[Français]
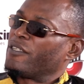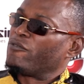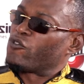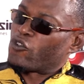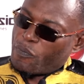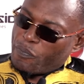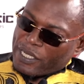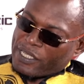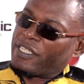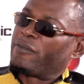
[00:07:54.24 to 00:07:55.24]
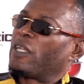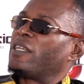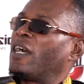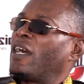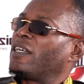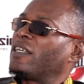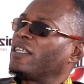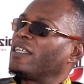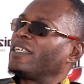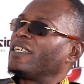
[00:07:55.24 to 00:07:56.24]
Nous sommes partis maintenant
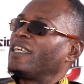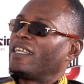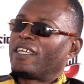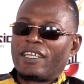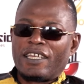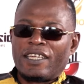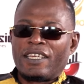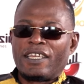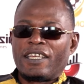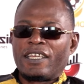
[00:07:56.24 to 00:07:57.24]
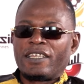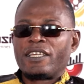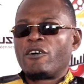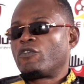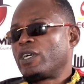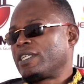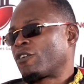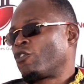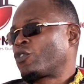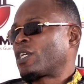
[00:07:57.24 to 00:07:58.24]
et il a envoyé des
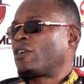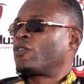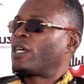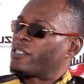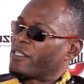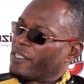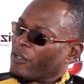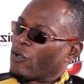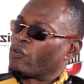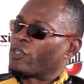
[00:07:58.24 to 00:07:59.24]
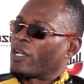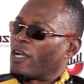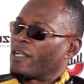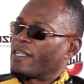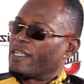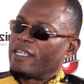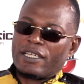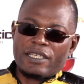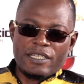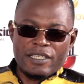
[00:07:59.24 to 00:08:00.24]
contrats, on a signé des contrats
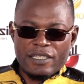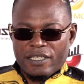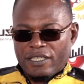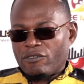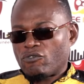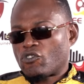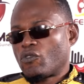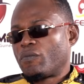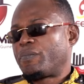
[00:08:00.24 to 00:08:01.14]
et nous sommes